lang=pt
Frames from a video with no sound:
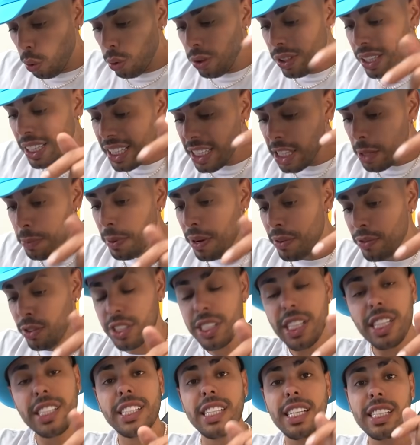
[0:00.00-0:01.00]
o link para
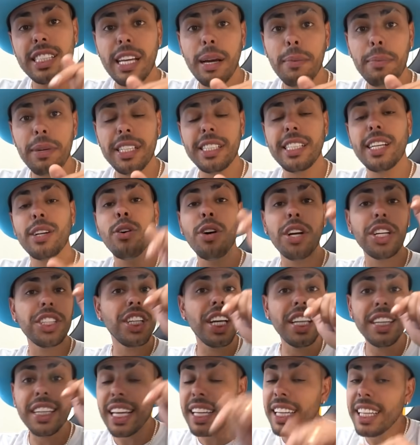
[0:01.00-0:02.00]
você acessar a Blaze agora
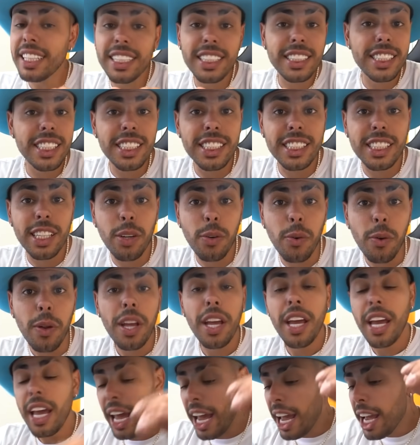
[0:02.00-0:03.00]
já está na descrição.
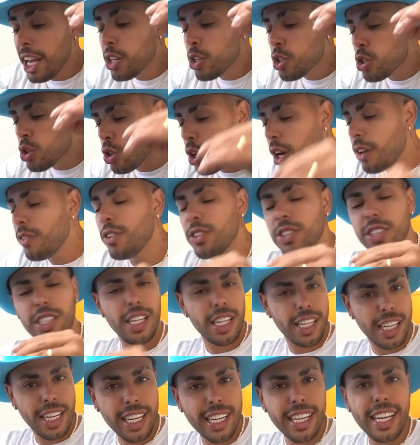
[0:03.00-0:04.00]
É só
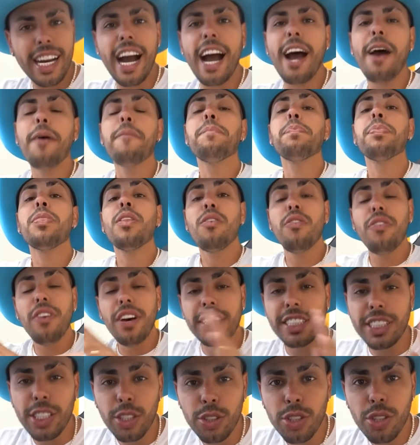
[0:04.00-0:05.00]
você clicar
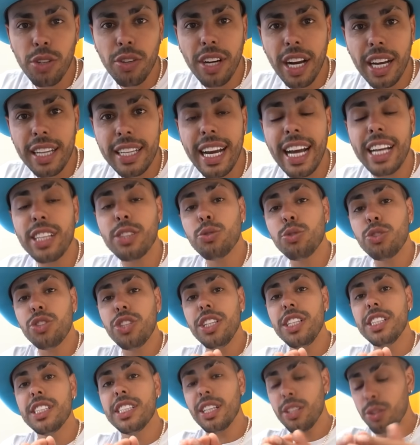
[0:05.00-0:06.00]
fazer o seu cadastro
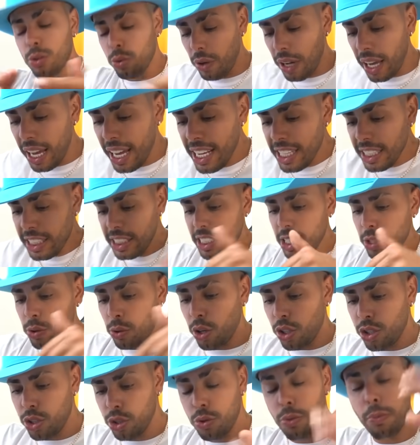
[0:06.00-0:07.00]
utilizando esse
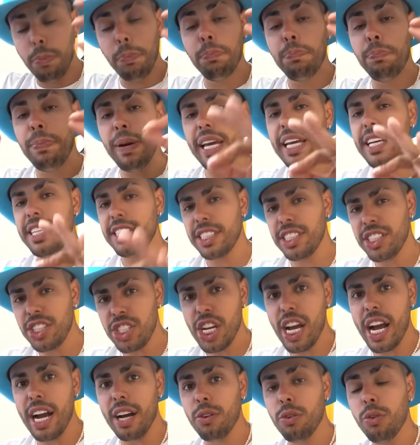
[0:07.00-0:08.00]
código Blaze
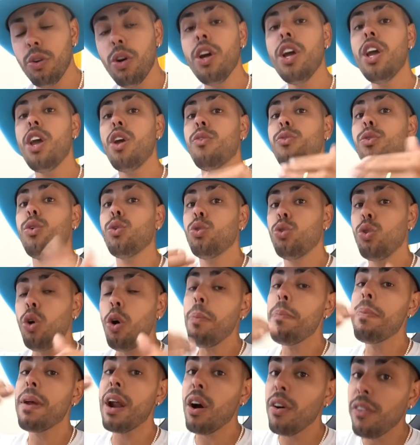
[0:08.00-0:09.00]
Thiago. Eu vou
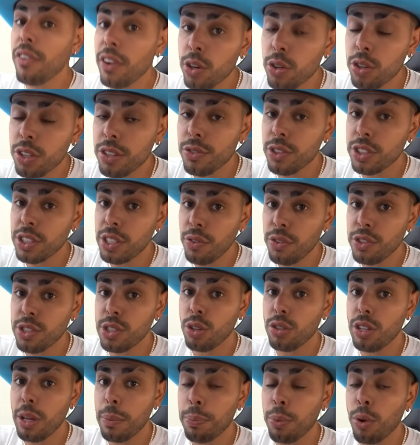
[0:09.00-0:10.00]
dobrar o valor que você
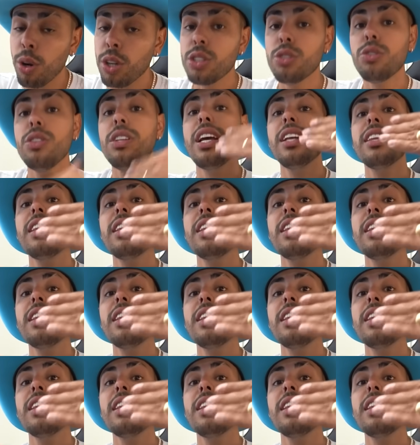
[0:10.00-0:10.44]
fizer o depósito em